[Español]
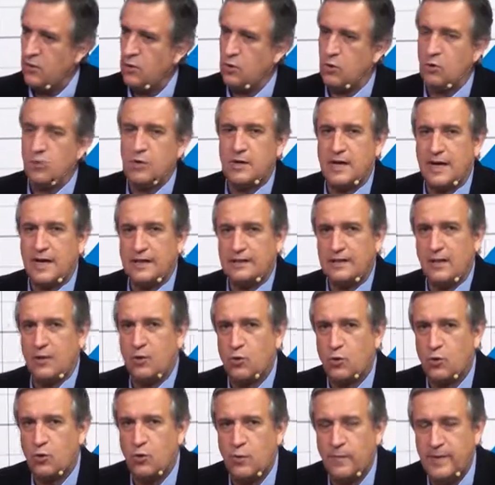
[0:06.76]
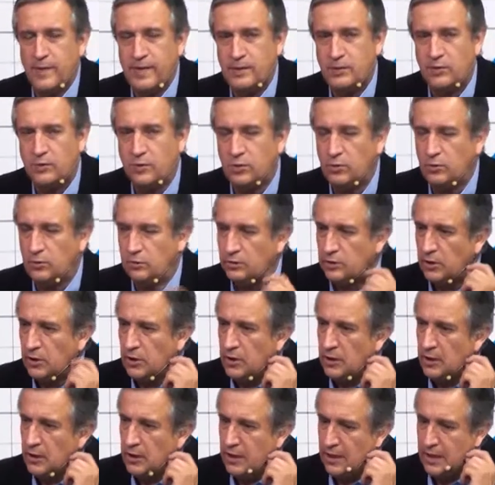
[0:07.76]
con cartas documentos
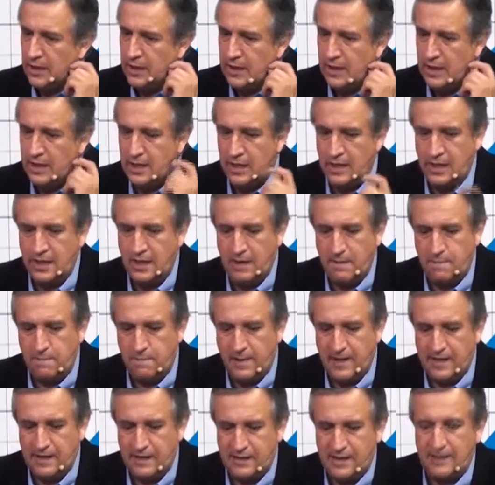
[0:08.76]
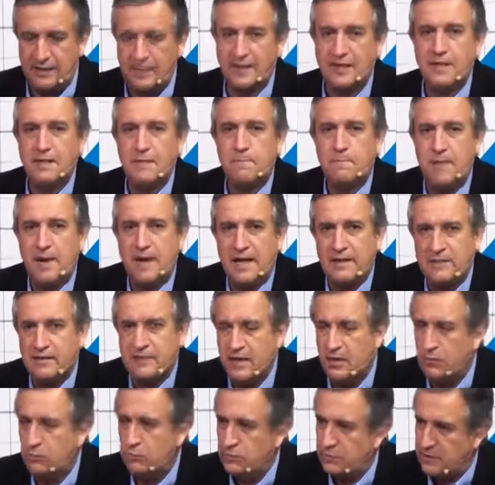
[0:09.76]
eh, para tratar de
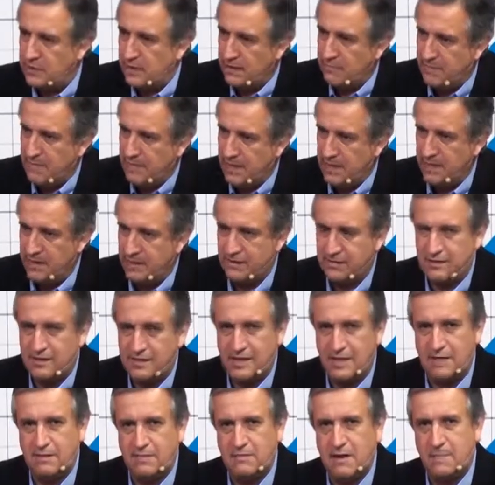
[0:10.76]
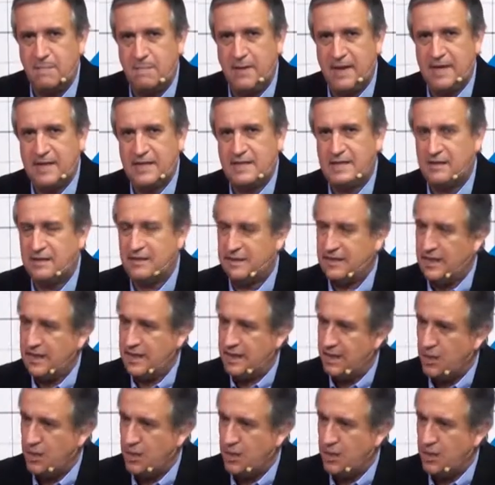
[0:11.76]
plantear un tema que me parece tienen